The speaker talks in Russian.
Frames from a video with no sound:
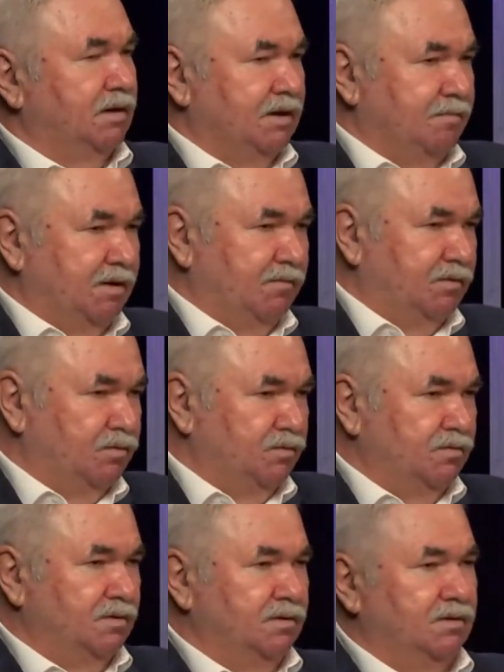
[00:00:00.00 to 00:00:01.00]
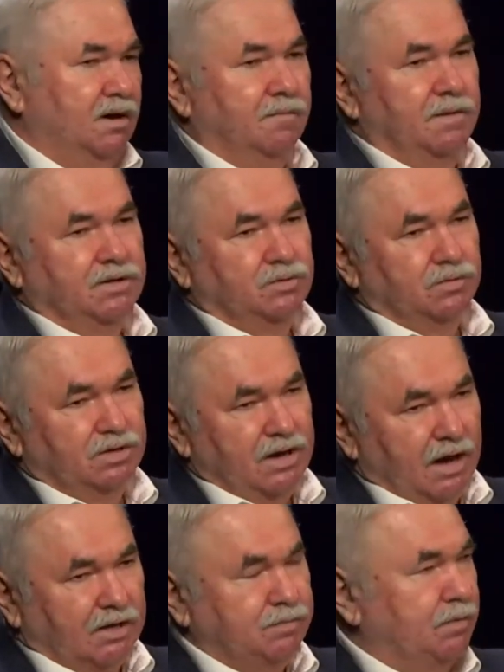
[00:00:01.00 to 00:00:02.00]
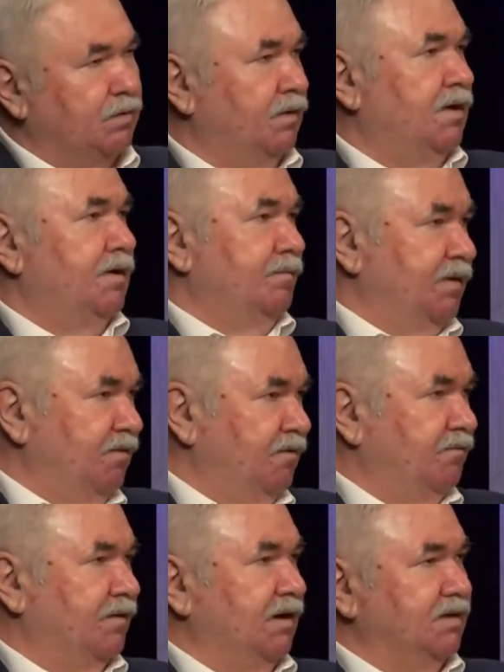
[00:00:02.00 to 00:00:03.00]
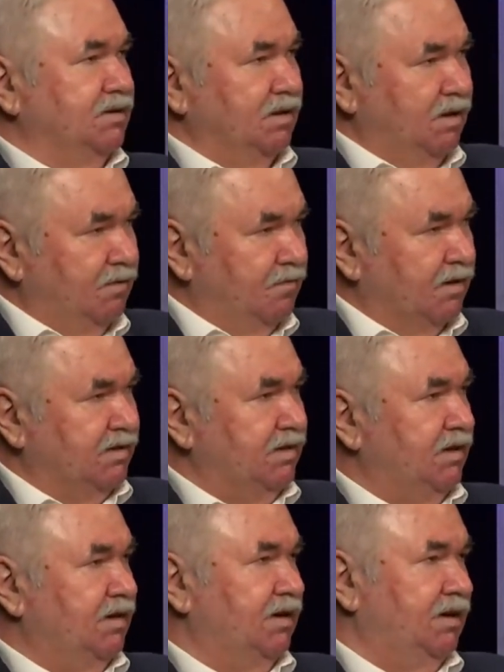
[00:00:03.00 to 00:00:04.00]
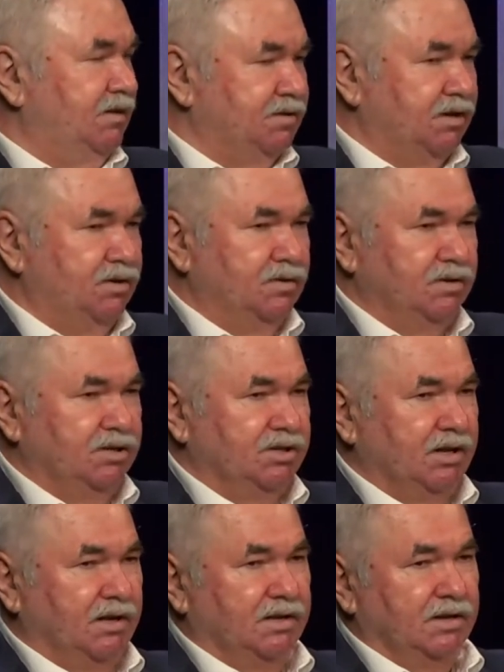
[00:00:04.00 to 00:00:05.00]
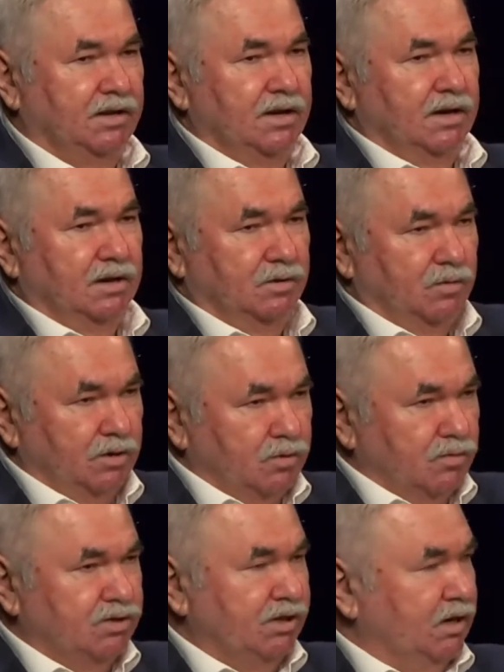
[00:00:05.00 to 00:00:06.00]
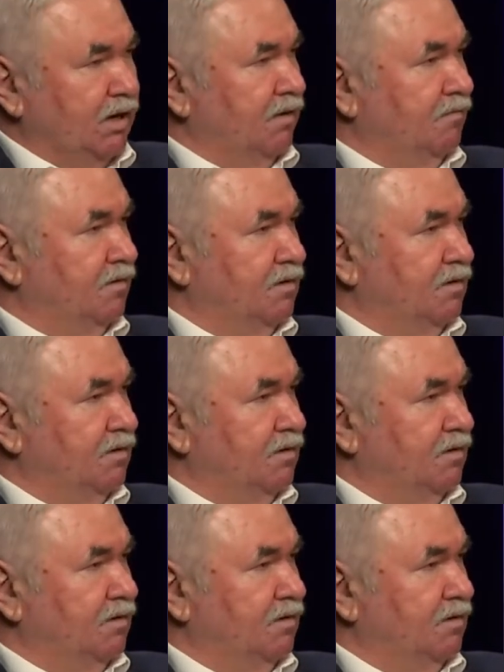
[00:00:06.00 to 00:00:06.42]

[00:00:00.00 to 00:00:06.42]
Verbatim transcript: Надо иметь в виду армянскую диаспору и во Франции, и в России, и в Соединенных Штатах, которые тоже играют